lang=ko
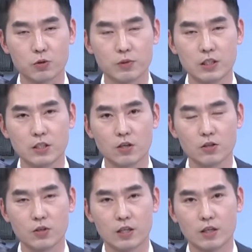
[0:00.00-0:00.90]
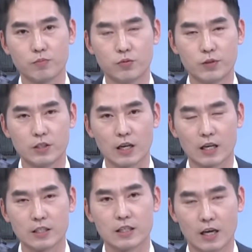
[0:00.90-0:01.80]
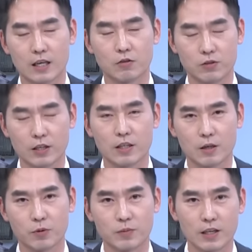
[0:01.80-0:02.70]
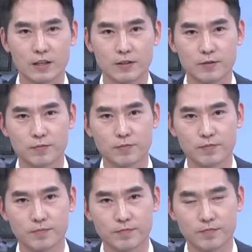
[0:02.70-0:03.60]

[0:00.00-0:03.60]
좀 신경 써야 될 부분이지 않을까라고 생각을 해봅니다. 그렇습니다.